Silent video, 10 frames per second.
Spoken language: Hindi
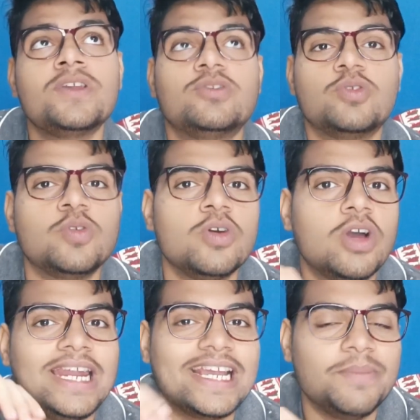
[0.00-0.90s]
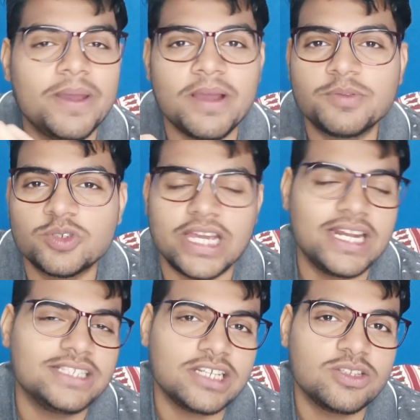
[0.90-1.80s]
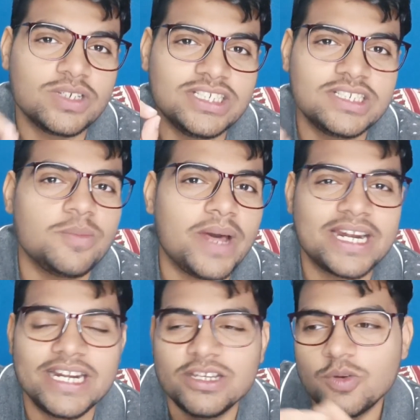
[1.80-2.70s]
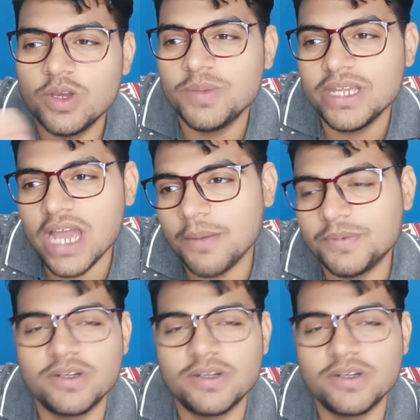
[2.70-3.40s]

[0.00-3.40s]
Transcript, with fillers: तो लेकिन मैं आपसे कहना चाहता हूँ कि डिजिटल मार्केटिंग कोई भी आप